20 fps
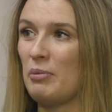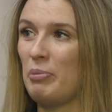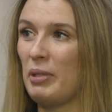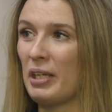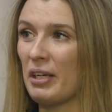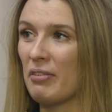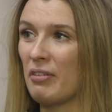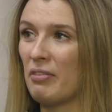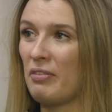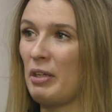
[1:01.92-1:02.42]

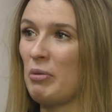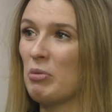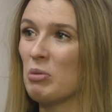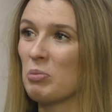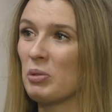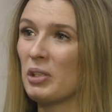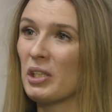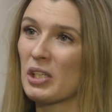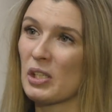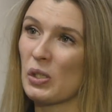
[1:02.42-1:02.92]
первое
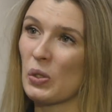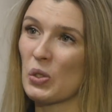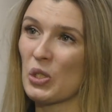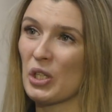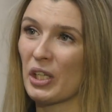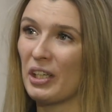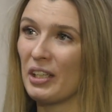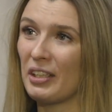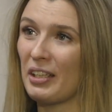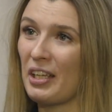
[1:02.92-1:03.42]
время было
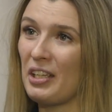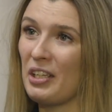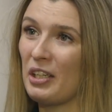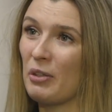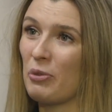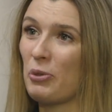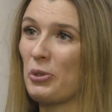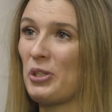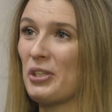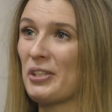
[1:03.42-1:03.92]
сложно, когда
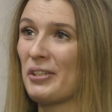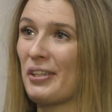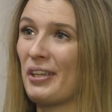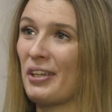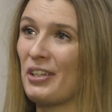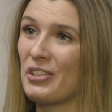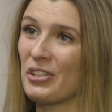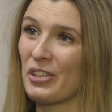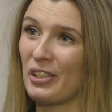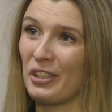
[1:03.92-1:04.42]
никого не
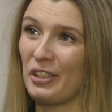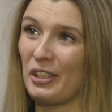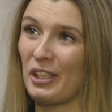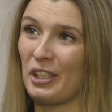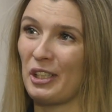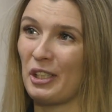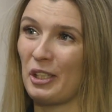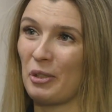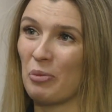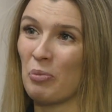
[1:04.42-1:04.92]
знаешь,
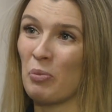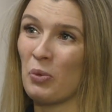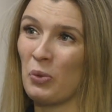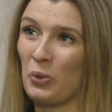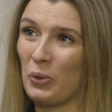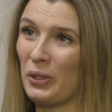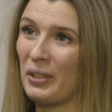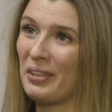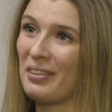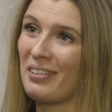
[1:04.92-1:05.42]
когда ты
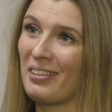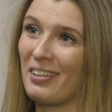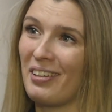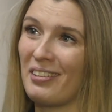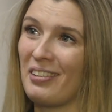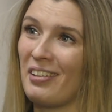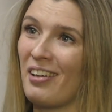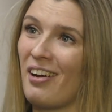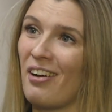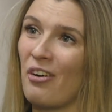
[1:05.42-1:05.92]
молод,
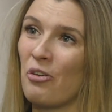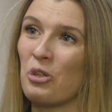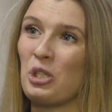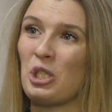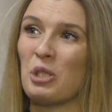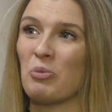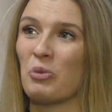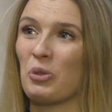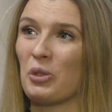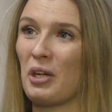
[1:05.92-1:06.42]
когда
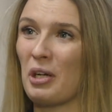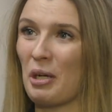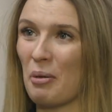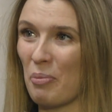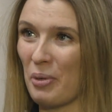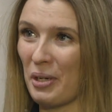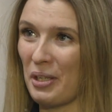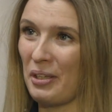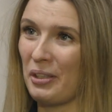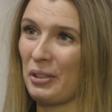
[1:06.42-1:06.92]
очень много
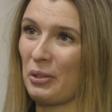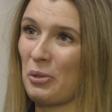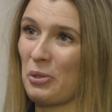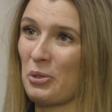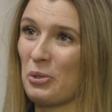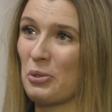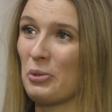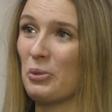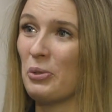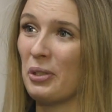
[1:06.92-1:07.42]
компаний,
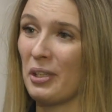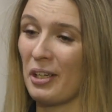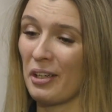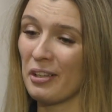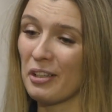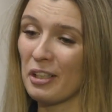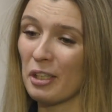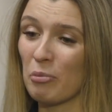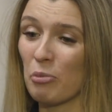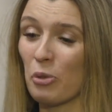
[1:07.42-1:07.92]
которые существуют на
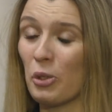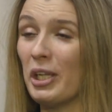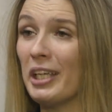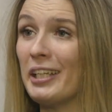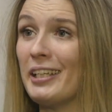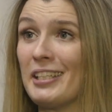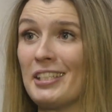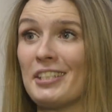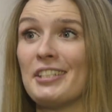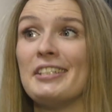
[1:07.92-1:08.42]
рынке
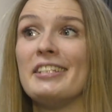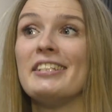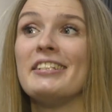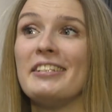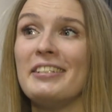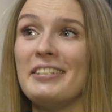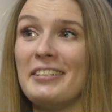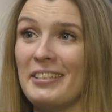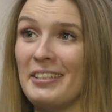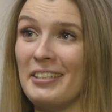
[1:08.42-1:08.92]
более даже
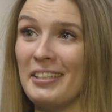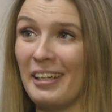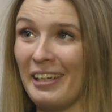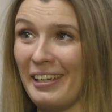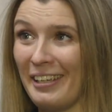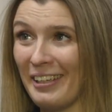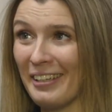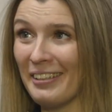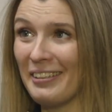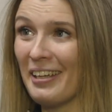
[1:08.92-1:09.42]
10
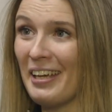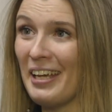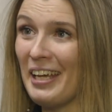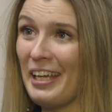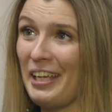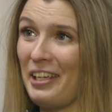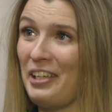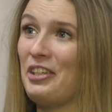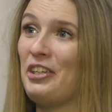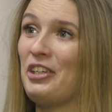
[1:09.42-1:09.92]
лет,
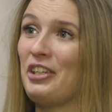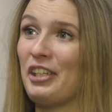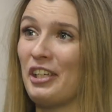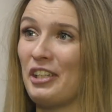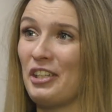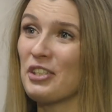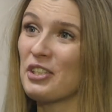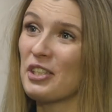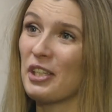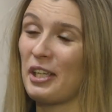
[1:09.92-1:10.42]
и,
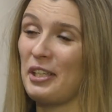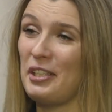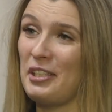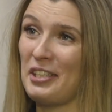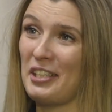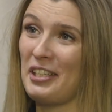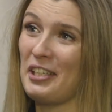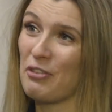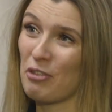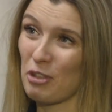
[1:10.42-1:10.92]
конечно, они
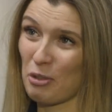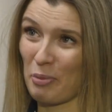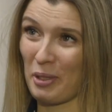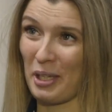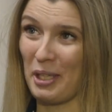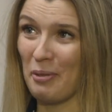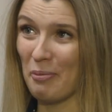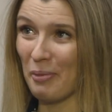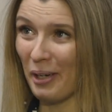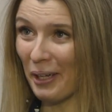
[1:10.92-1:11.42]
тебя не
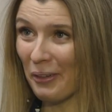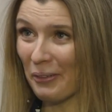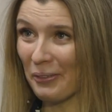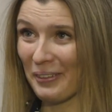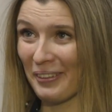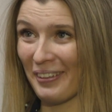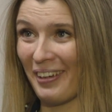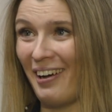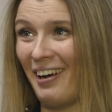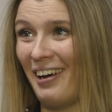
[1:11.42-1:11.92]

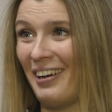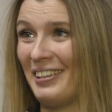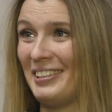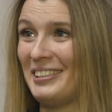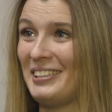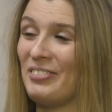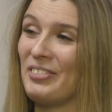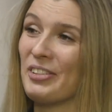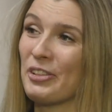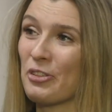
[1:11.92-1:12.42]
воспринимают, а
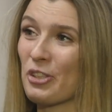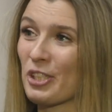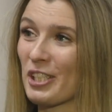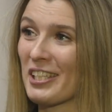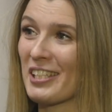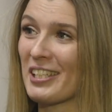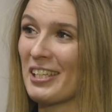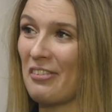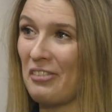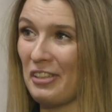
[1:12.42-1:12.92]
тебе
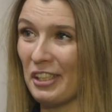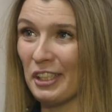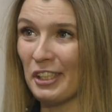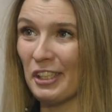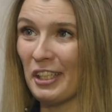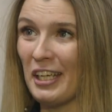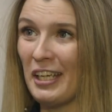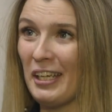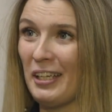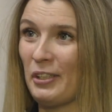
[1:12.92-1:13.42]
нужен
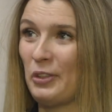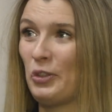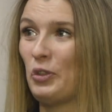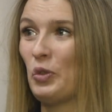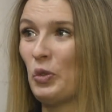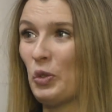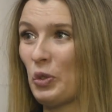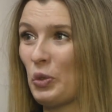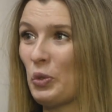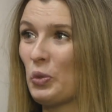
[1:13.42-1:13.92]
совет.
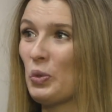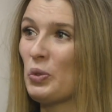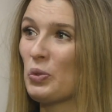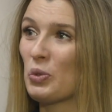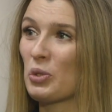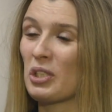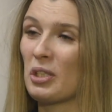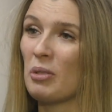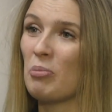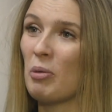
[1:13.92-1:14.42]
Но
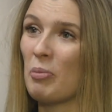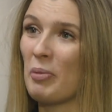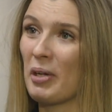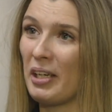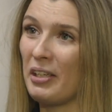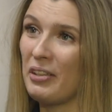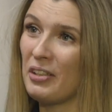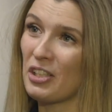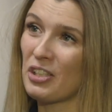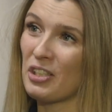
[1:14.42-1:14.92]
тут уже
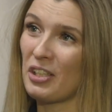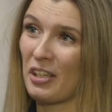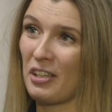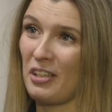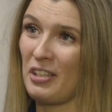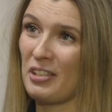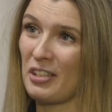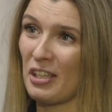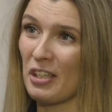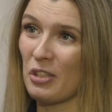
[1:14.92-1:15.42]
помогли наши
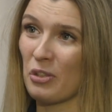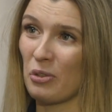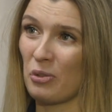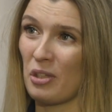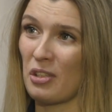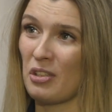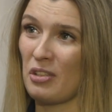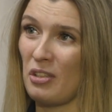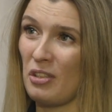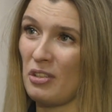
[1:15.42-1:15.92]
организации, у
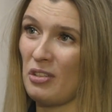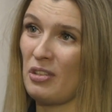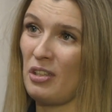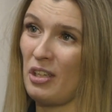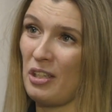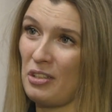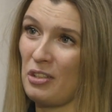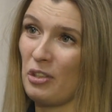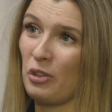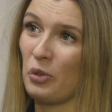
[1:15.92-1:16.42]
нас есть
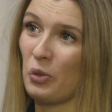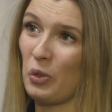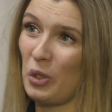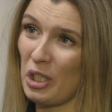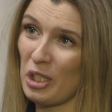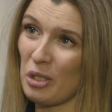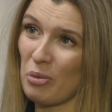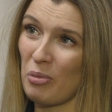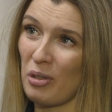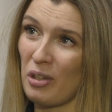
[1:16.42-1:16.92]
и отдел
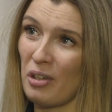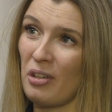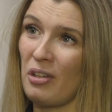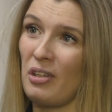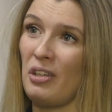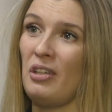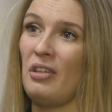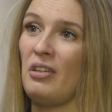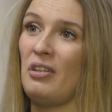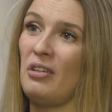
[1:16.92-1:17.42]

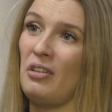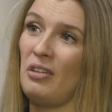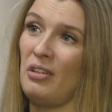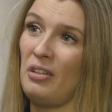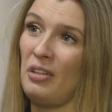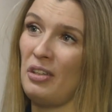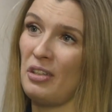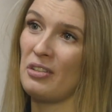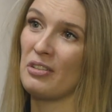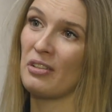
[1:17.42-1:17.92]
туризма, и
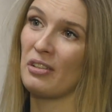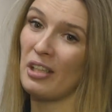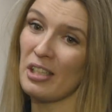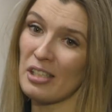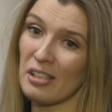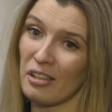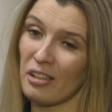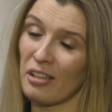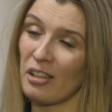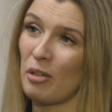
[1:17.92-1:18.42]
есть
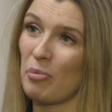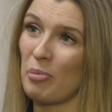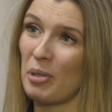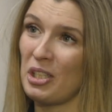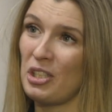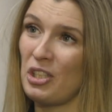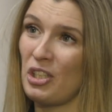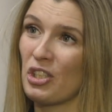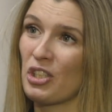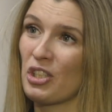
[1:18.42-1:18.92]
кластерная
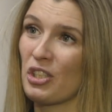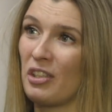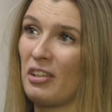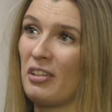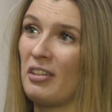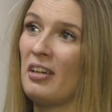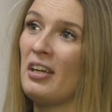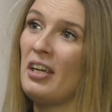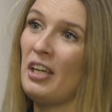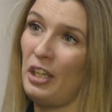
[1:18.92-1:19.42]

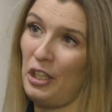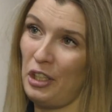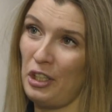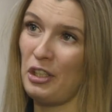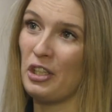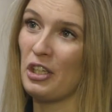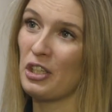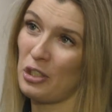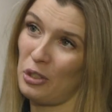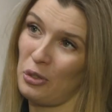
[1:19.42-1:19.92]
поддержка,
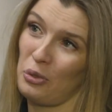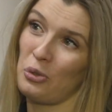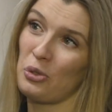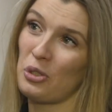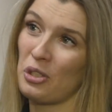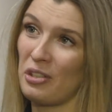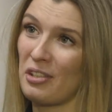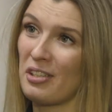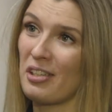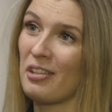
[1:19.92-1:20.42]
и даже
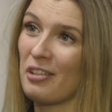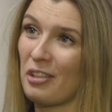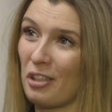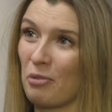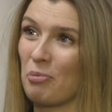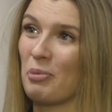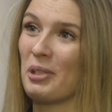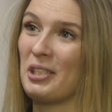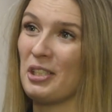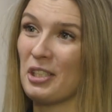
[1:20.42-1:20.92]
тоже
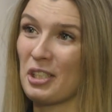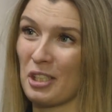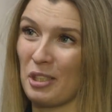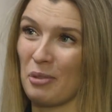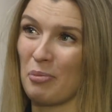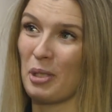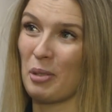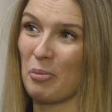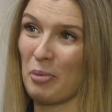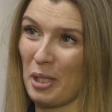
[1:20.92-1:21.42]
Центр
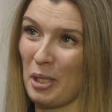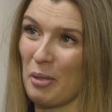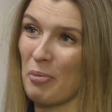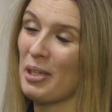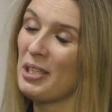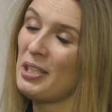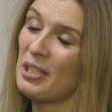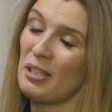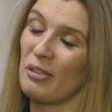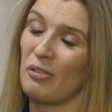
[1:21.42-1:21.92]
поддержки
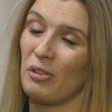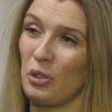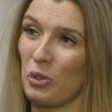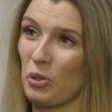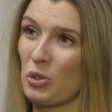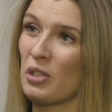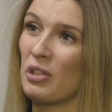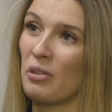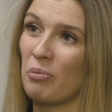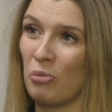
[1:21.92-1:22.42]
предпринимательства
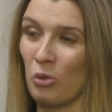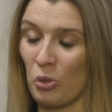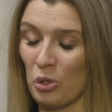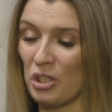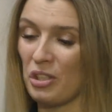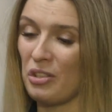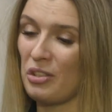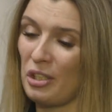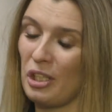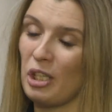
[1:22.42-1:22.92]
тоже
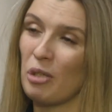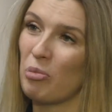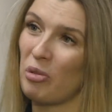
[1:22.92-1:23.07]
очень сильно